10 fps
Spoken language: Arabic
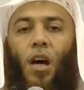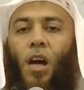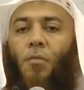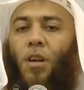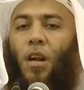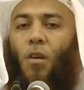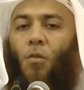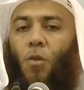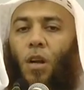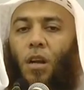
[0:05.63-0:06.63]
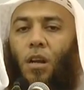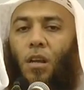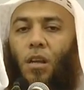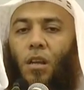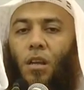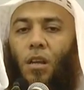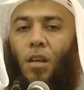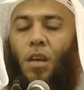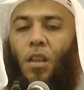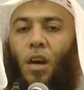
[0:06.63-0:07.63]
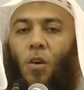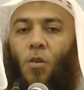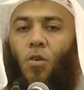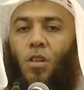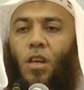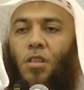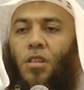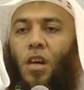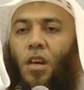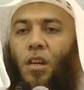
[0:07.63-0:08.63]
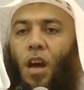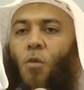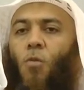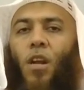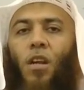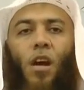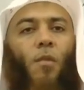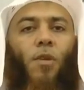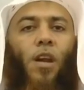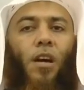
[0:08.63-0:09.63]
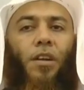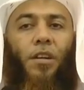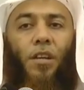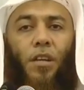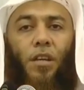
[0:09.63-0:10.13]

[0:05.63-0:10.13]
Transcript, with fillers: الأمر الأول إذا أعطي شكر أولا قبل أن